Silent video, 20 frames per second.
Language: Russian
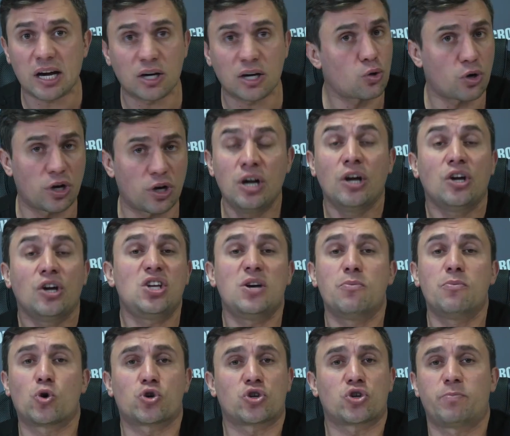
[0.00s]
которое не
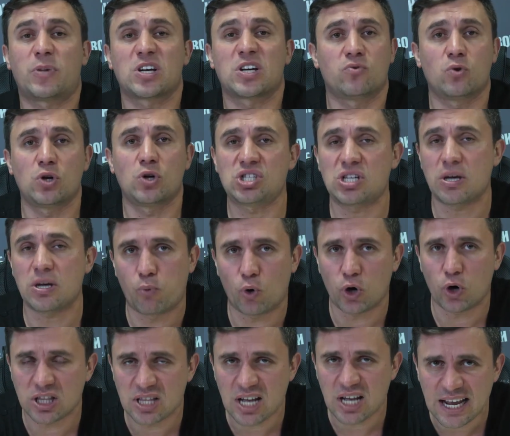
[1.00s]
может позволить себе
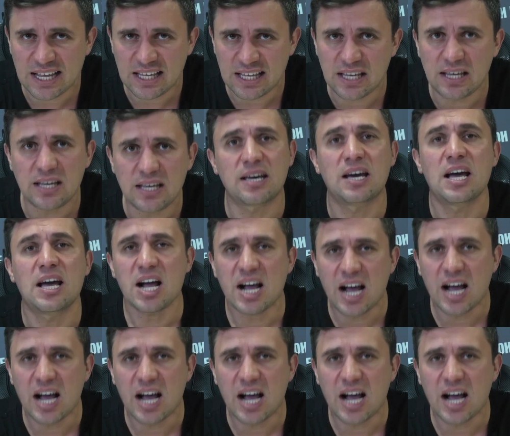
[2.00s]
более дорогие,